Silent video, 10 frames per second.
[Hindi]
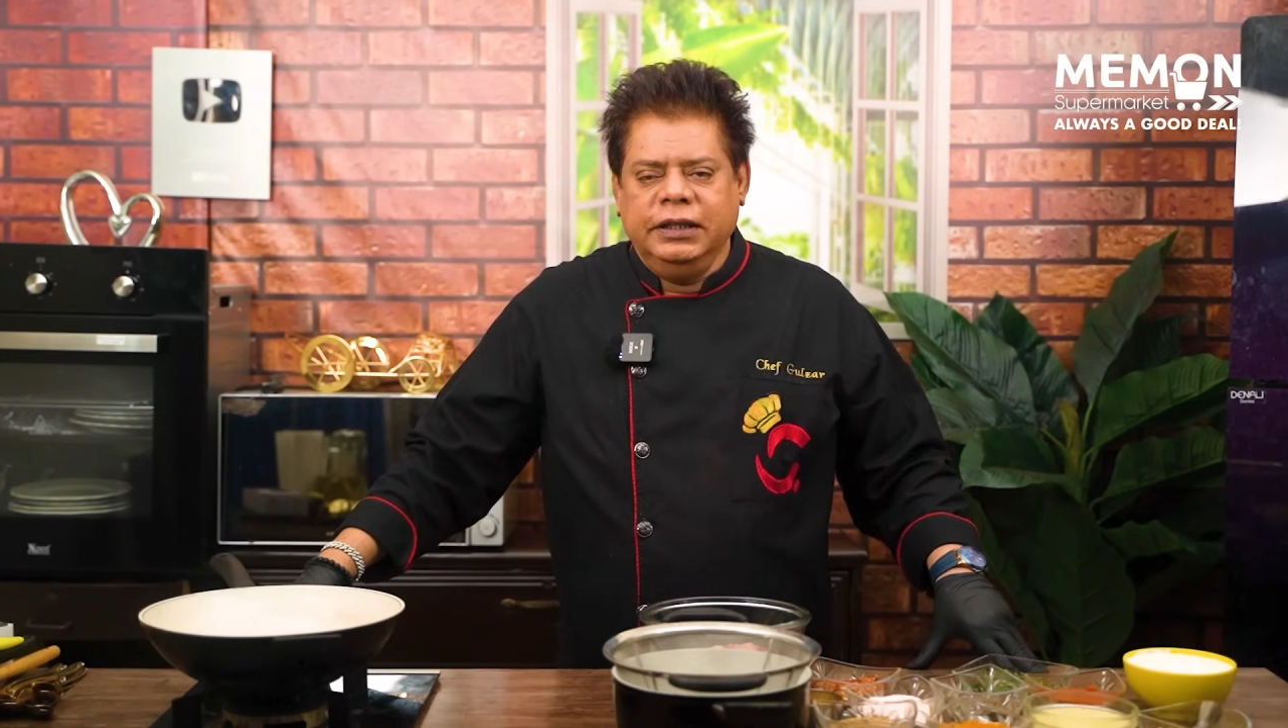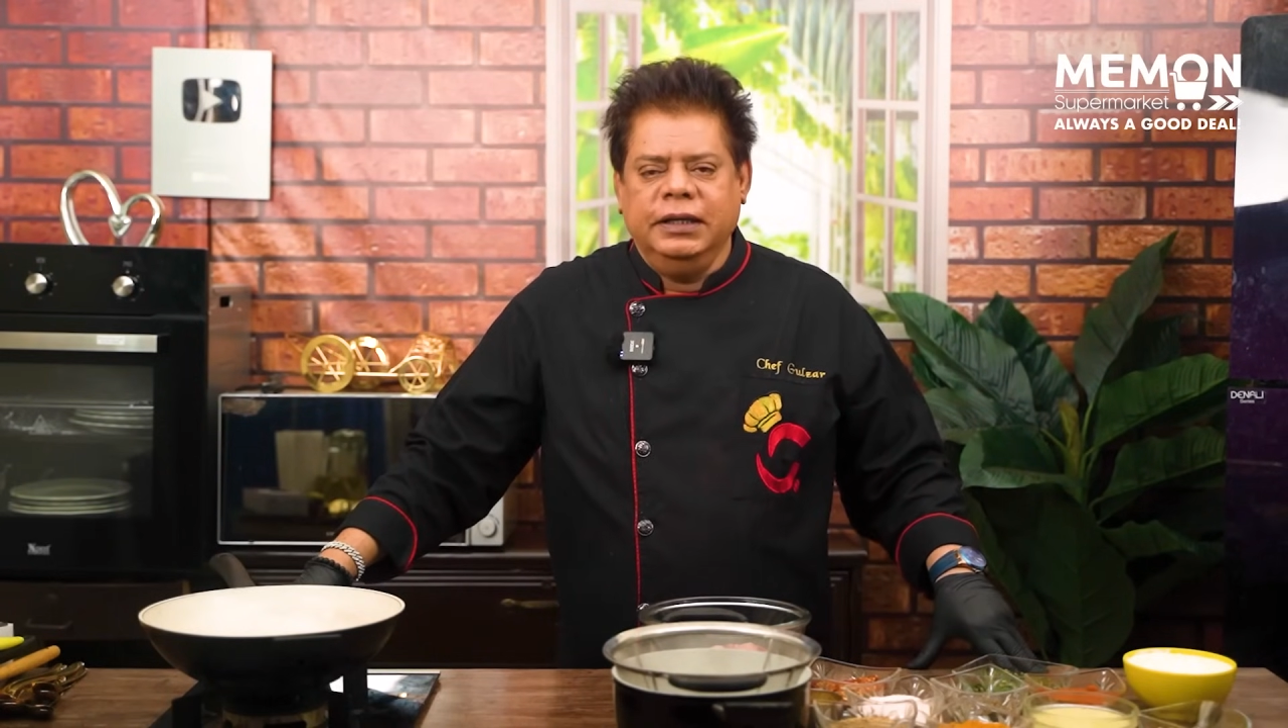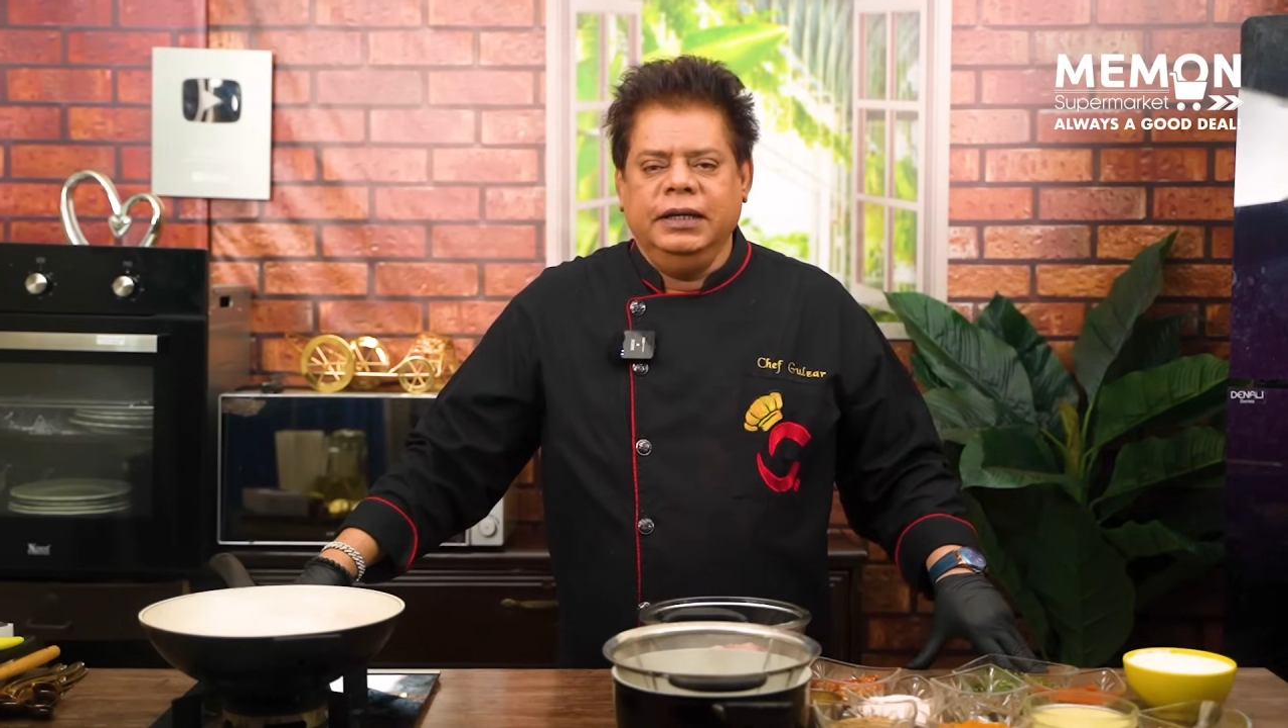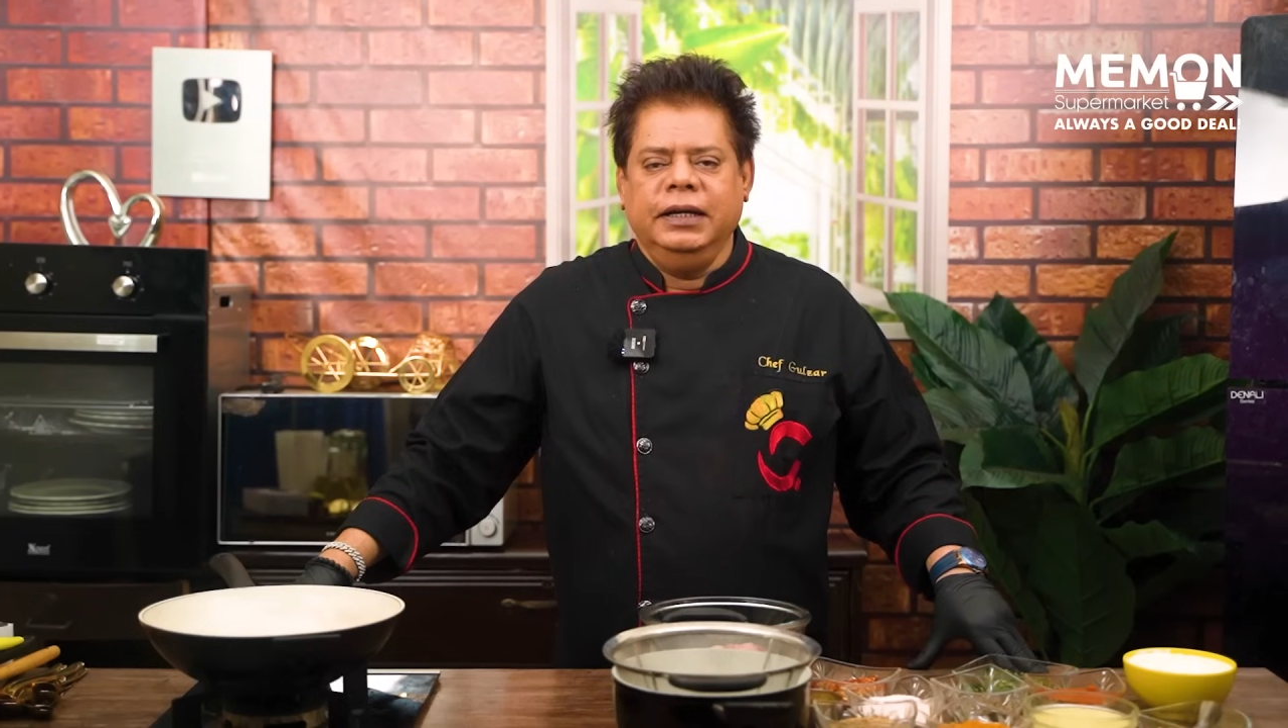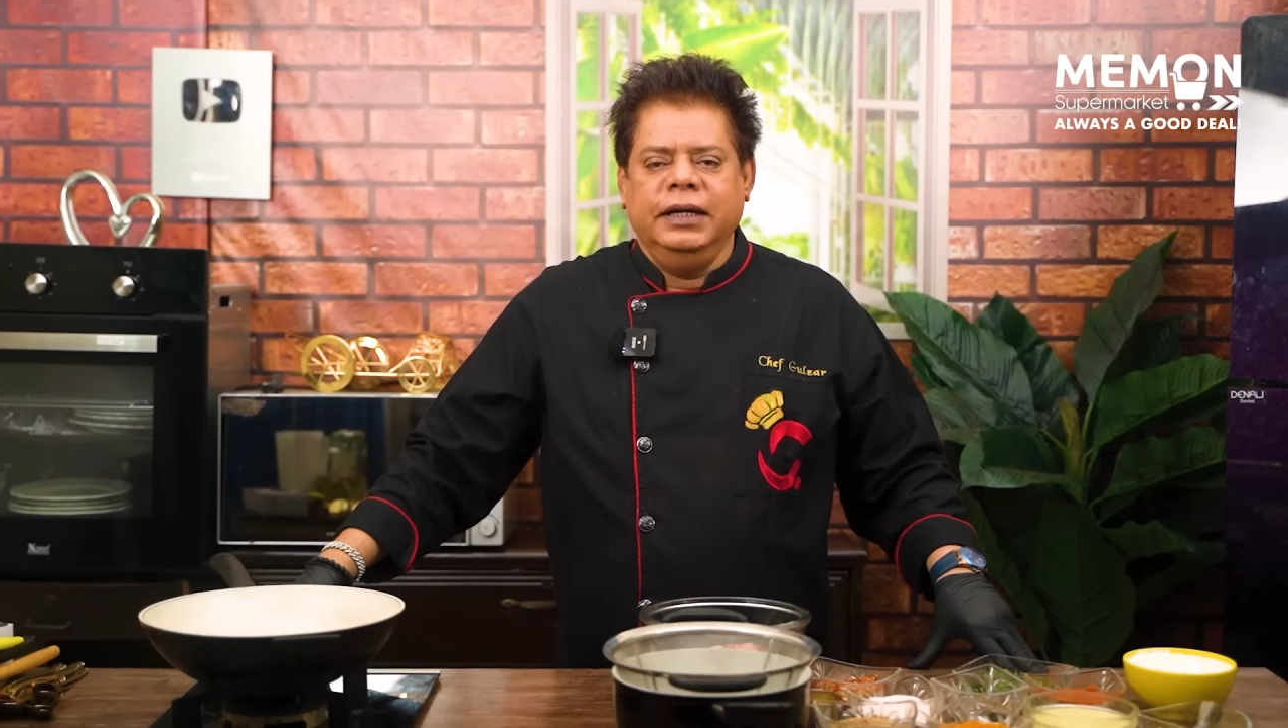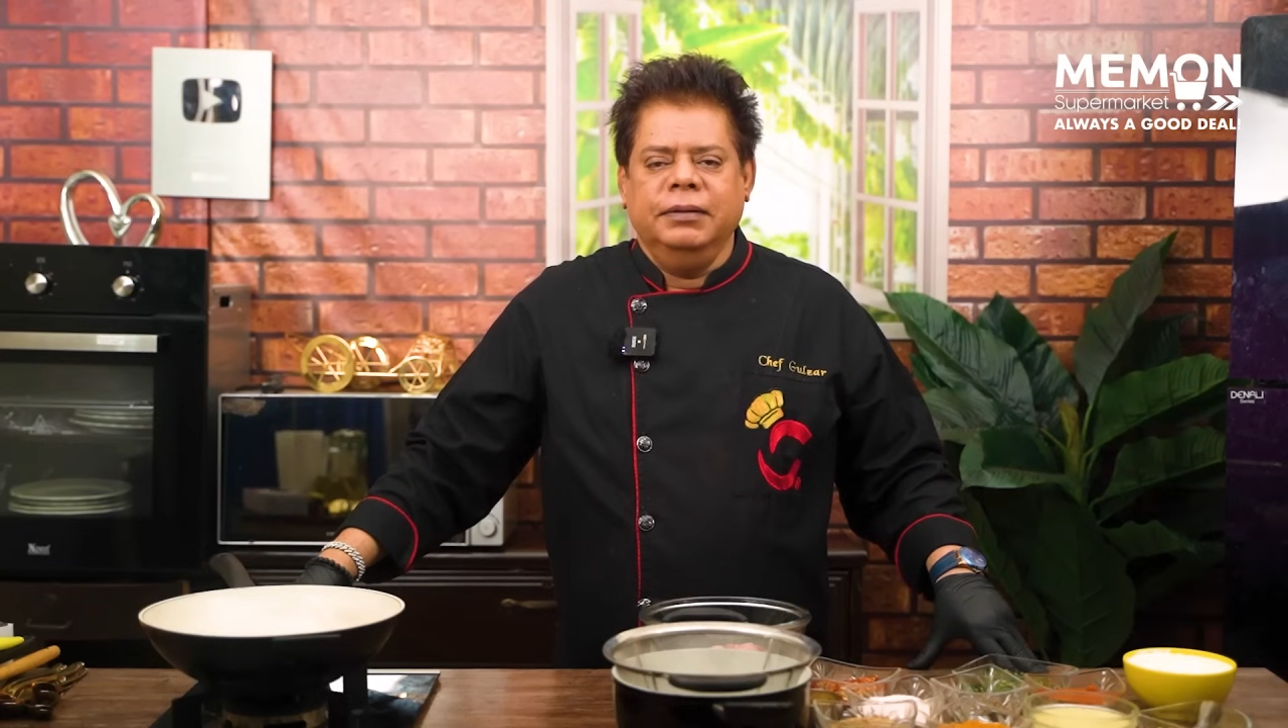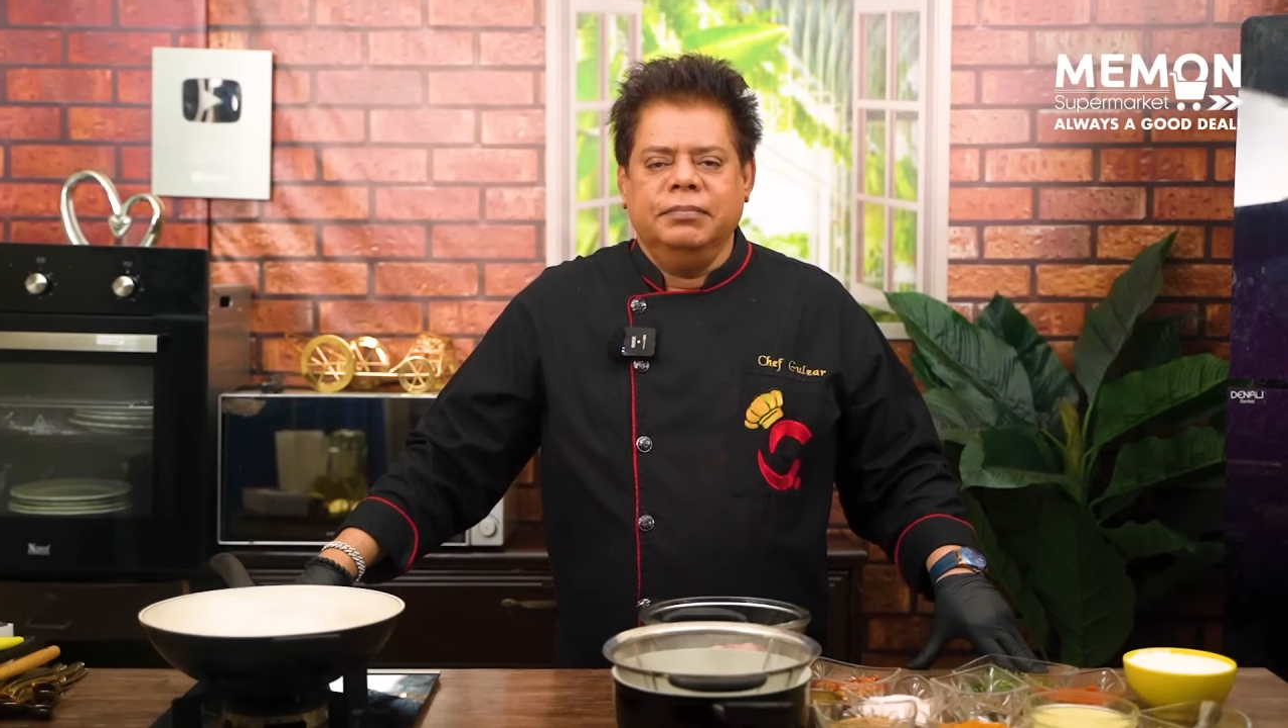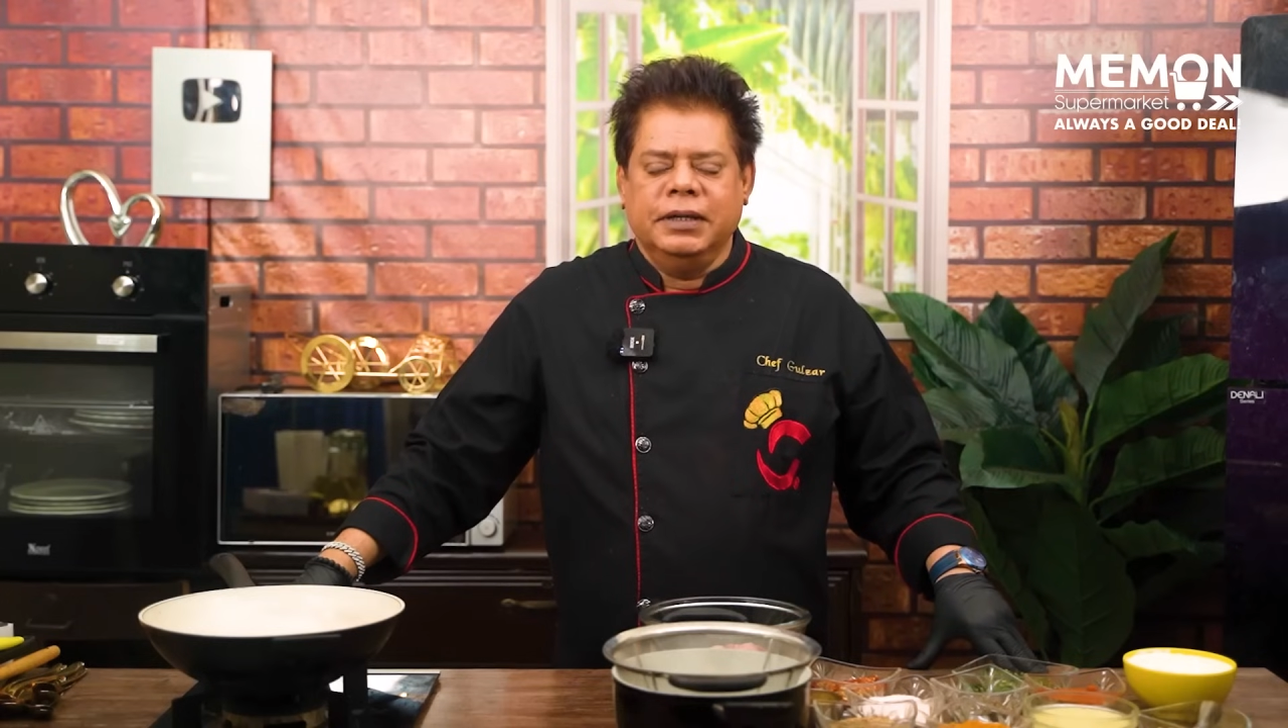ही